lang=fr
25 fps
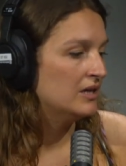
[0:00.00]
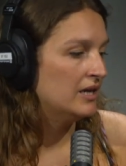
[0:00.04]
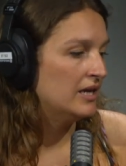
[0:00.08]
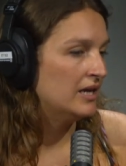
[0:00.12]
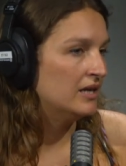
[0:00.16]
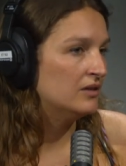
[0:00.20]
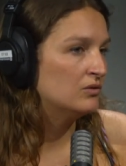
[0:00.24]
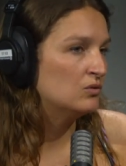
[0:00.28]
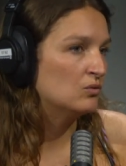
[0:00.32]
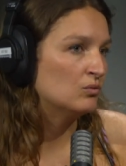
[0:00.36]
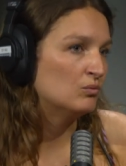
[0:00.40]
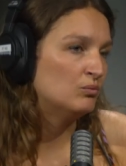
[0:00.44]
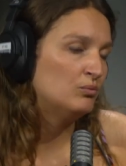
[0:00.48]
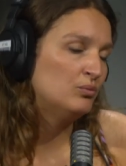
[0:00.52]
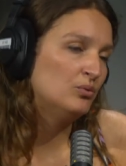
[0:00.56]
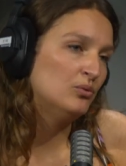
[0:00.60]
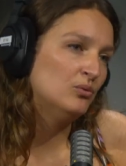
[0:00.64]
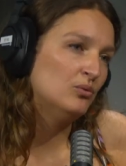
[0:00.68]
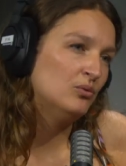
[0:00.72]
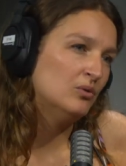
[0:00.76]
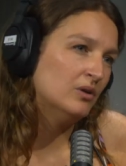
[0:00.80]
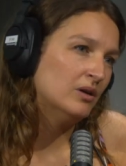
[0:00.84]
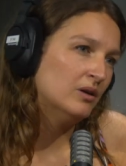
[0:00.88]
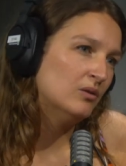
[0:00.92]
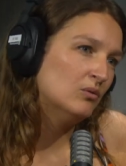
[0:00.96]
elles sont
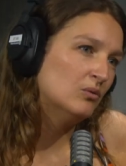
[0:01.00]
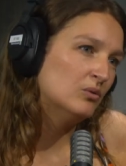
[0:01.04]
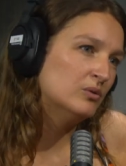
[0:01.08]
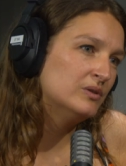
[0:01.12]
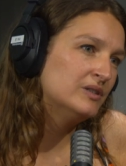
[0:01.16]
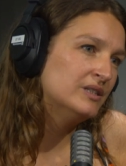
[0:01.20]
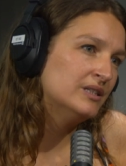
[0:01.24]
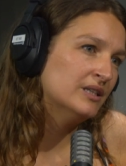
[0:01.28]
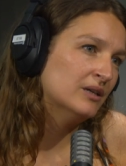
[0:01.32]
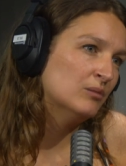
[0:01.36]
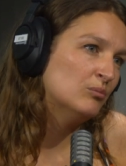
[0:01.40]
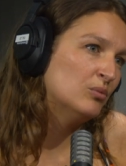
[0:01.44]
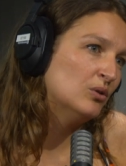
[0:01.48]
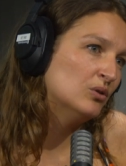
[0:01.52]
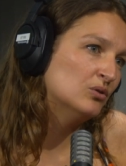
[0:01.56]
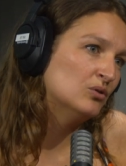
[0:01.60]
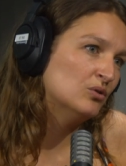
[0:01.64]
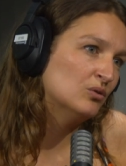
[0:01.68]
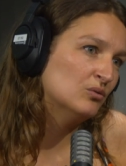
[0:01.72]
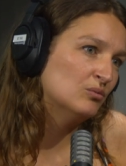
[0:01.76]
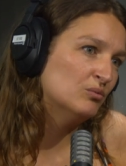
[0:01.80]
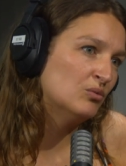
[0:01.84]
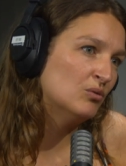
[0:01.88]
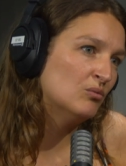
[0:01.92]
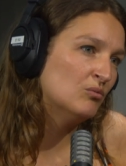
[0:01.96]
plus aussi
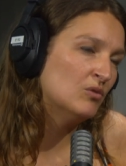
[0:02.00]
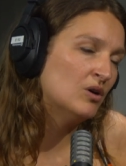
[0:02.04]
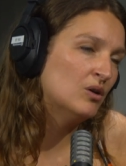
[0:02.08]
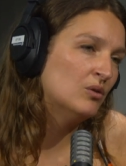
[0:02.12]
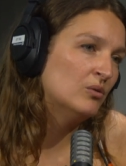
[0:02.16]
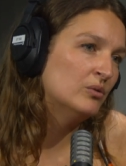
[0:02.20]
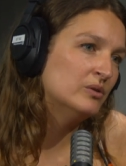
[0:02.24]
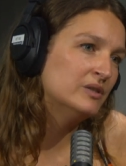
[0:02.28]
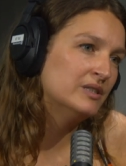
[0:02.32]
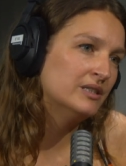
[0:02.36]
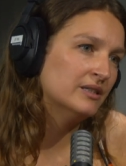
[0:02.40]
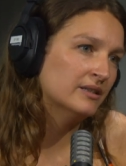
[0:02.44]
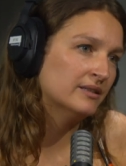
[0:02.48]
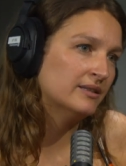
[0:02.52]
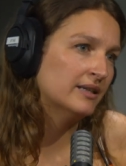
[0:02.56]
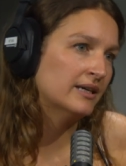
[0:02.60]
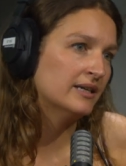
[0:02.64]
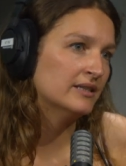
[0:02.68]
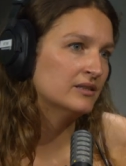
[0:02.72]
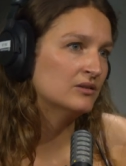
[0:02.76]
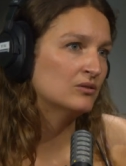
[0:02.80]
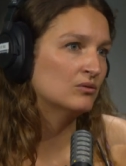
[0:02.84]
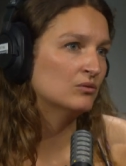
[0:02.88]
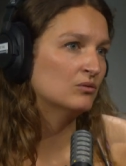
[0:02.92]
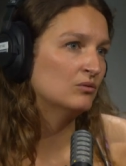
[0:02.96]
importantes pour moi, aussi
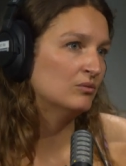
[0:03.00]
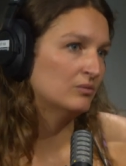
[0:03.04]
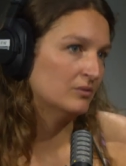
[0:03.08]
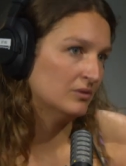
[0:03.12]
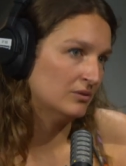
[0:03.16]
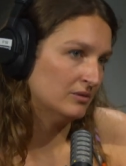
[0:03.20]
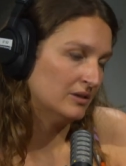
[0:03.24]
intéressantes.